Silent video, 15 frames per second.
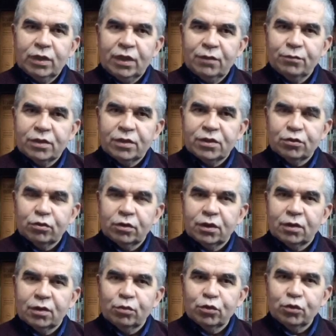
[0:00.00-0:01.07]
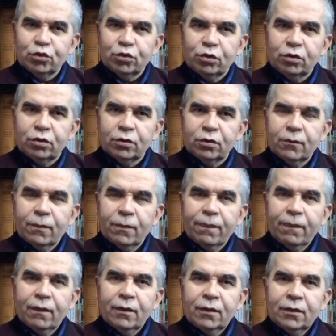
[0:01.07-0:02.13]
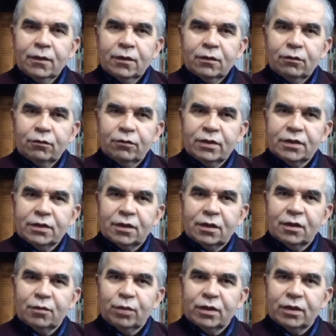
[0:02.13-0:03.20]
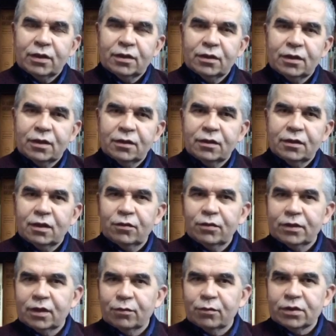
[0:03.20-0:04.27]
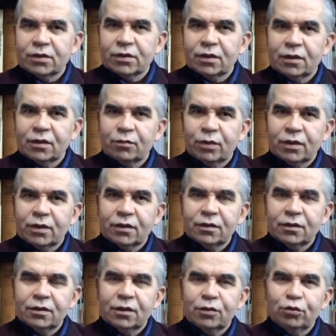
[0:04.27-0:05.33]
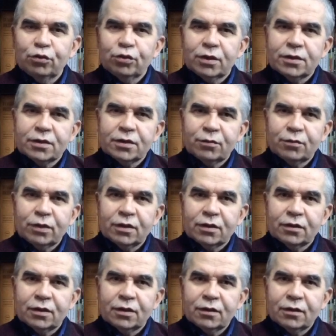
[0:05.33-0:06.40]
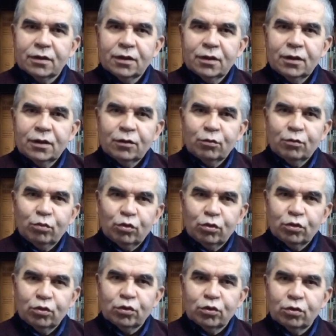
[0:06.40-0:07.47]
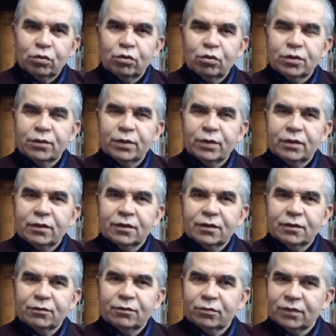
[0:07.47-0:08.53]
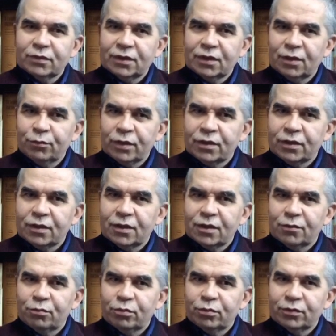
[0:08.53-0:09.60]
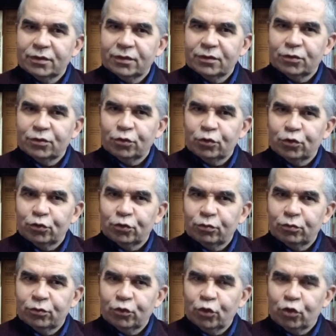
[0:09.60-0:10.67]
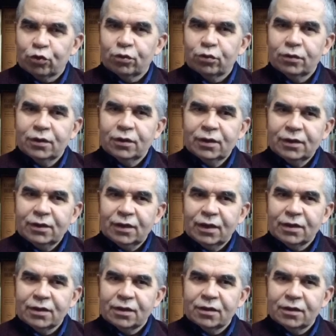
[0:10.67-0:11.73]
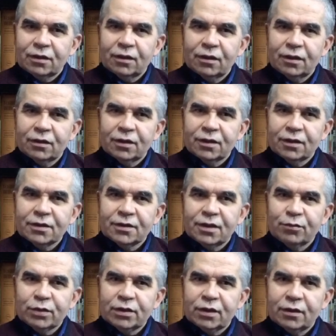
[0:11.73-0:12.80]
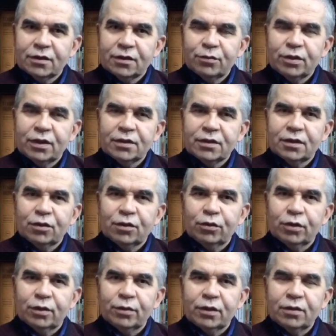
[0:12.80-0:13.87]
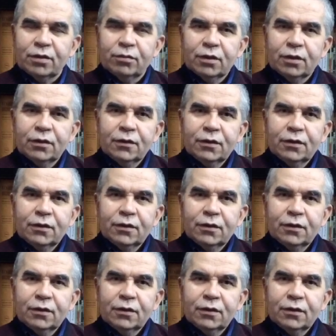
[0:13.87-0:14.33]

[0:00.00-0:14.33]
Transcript: Bilen bir kişi olarak bunu söylüyor. Ve Sağlık Bakanı'ndan da davet almış. Sağlık Bakanı'nın da dünkü açıklamalarında bu konu sorulduğu zaman yine medyada çok yok. Yani satır aralarında gizlenmiş. Sadece bir gazetede görebildim.